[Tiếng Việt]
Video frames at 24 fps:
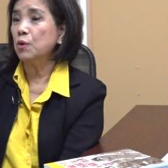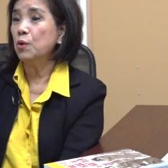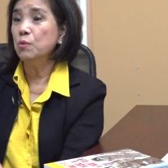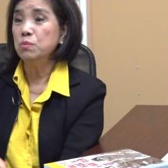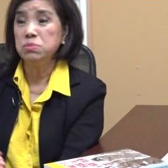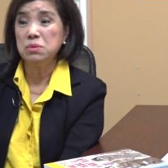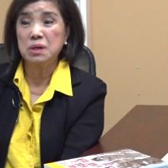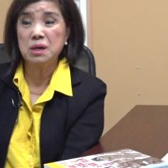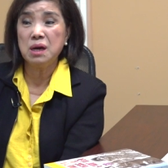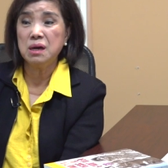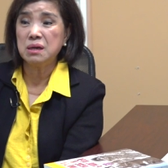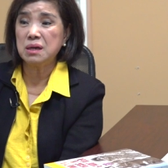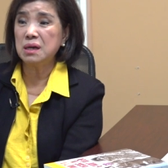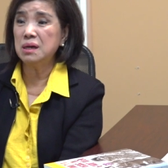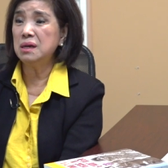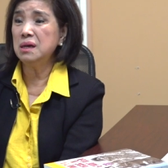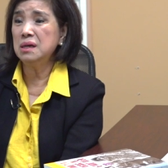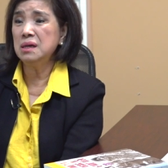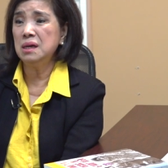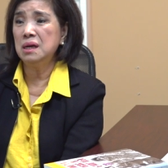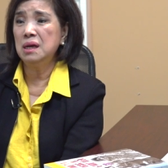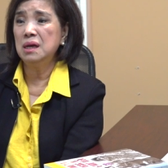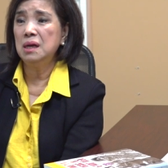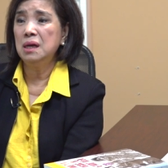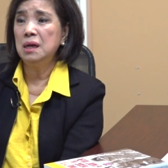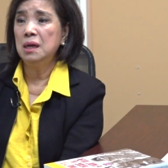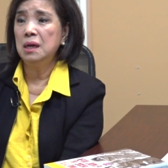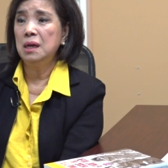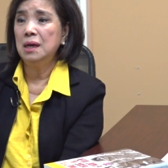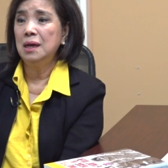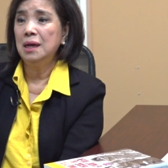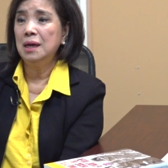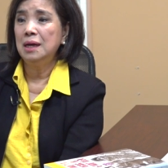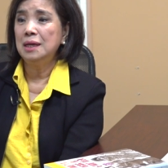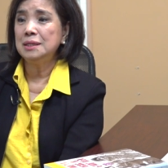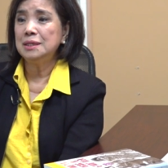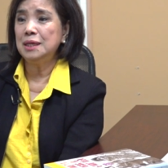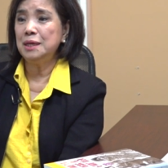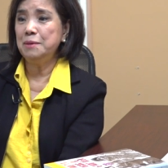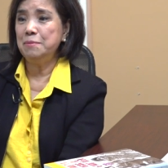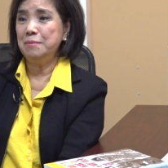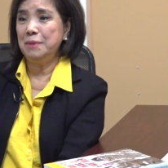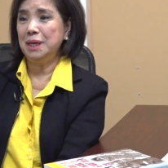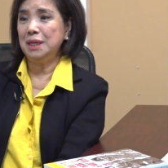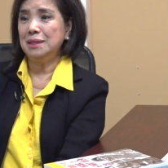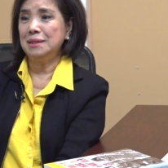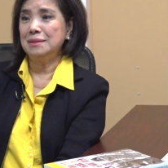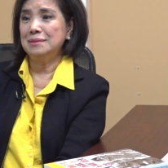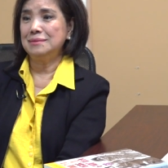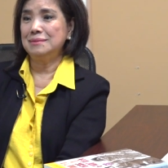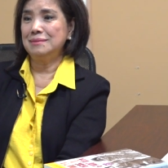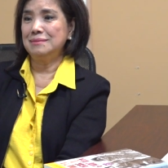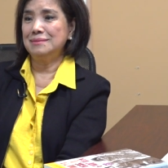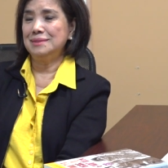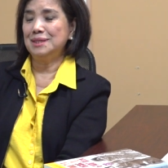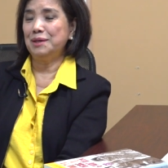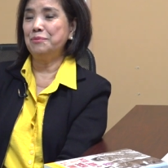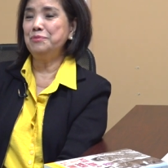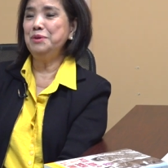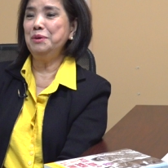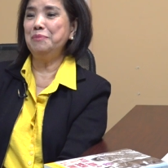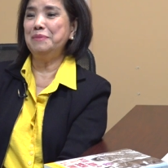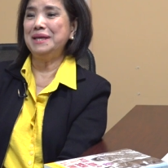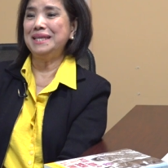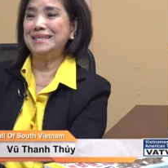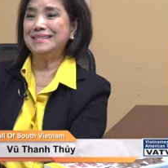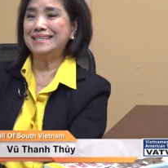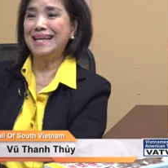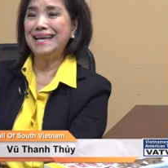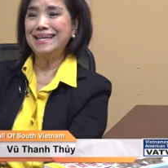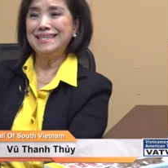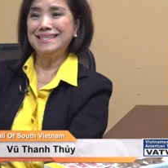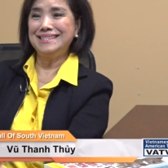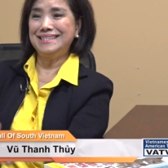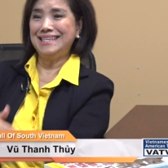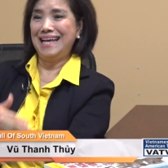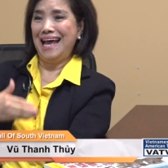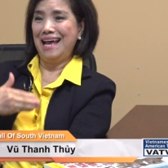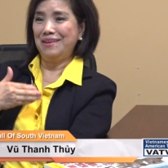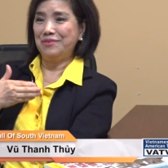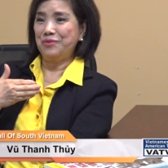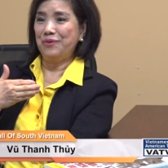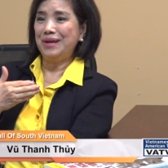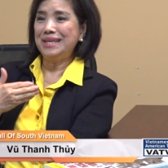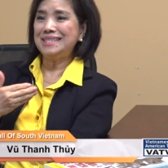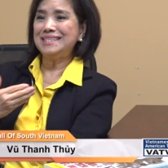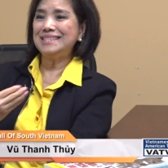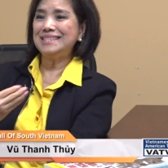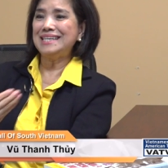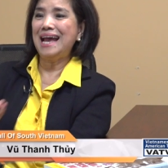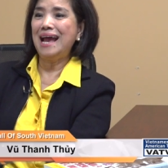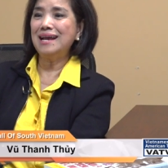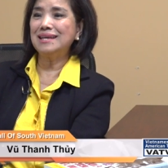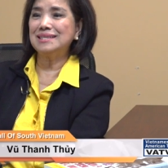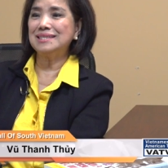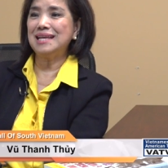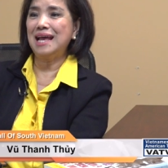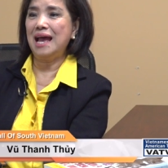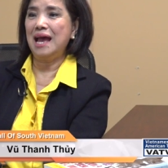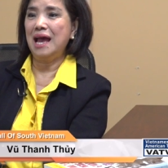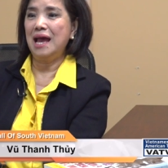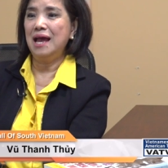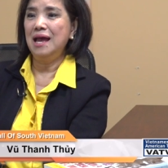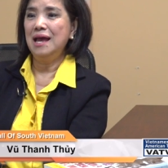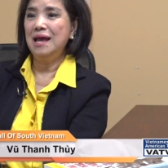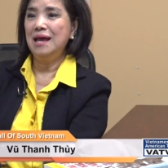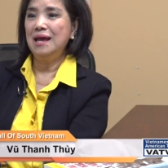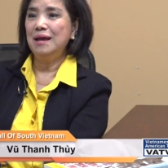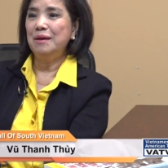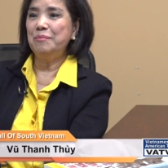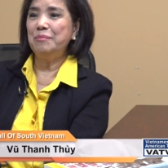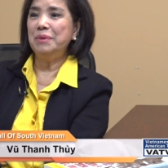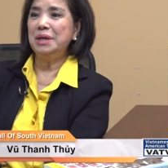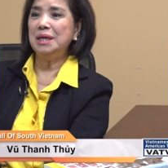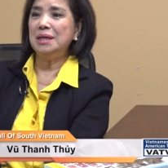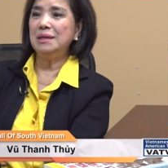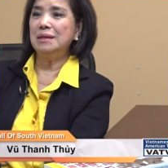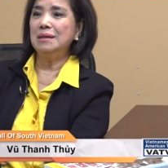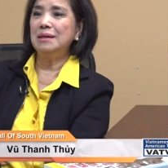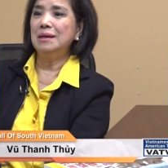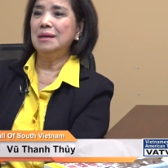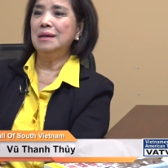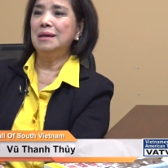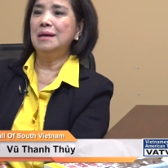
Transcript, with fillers: cùng cực á, thì mình giống như mình tách ra thoát xác ra mình